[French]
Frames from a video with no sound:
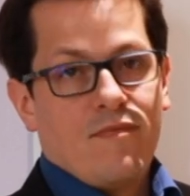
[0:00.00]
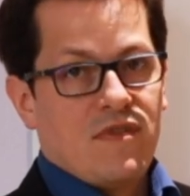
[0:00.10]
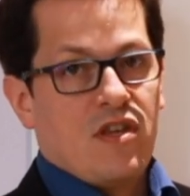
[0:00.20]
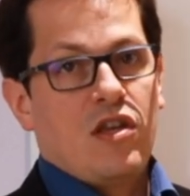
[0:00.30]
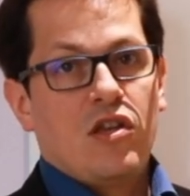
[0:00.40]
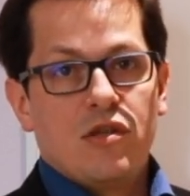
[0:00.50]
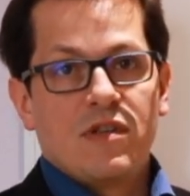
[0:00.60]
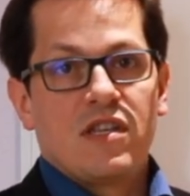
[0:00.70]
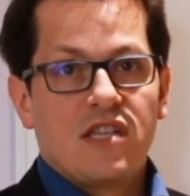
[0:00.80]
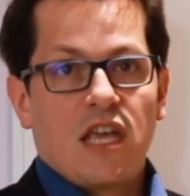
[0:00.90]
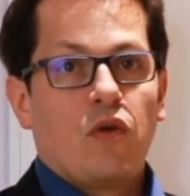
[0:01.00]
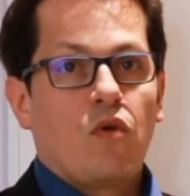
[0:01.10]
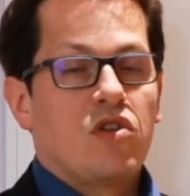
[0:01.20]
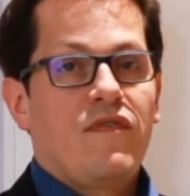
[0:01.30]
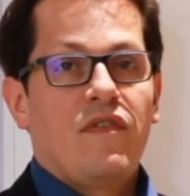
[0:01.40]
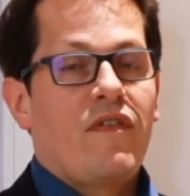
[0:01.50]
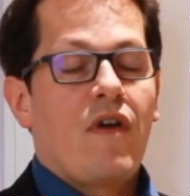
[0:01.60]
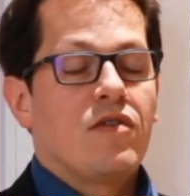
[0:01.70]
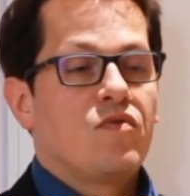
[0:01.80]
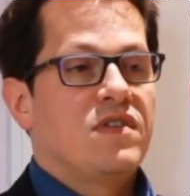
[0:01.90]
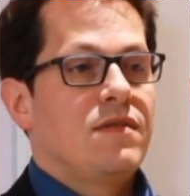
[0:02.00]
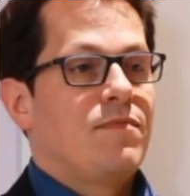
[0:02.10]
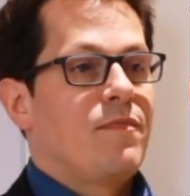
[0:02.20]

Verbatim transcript: C'est récursif, il va y avoir un souci.